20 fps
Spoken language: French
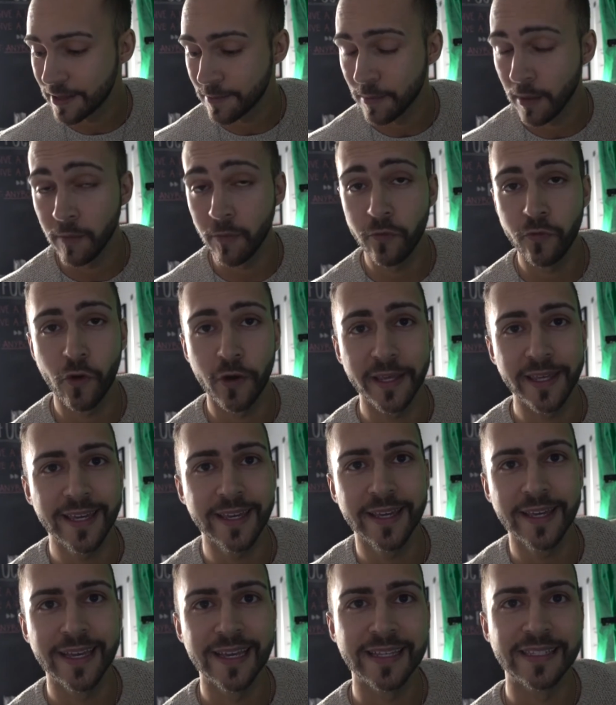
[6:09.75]
Mais vous
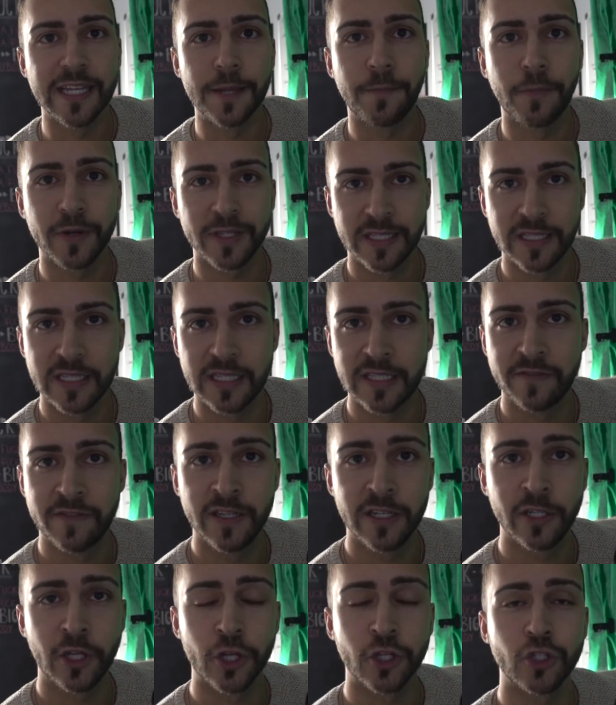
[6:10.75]
voyez, c'est pas si
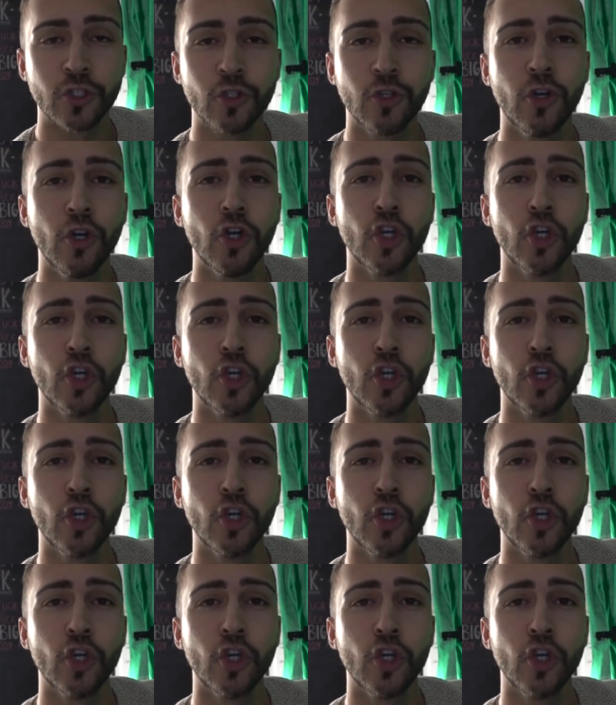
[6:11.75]
difficile que ça.